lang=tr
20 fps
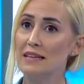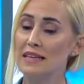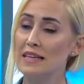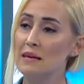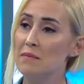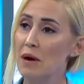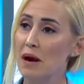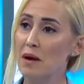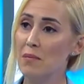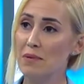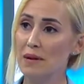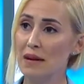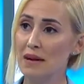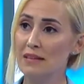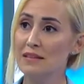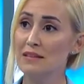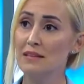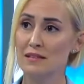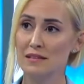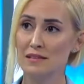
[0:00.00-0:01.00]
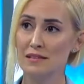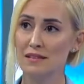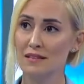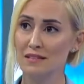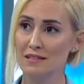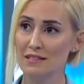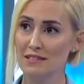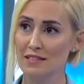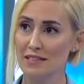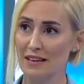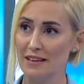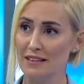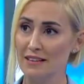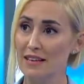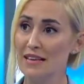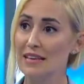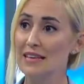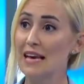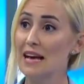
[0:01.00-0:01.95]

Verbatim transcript: imar planları hazırlanırken hmm.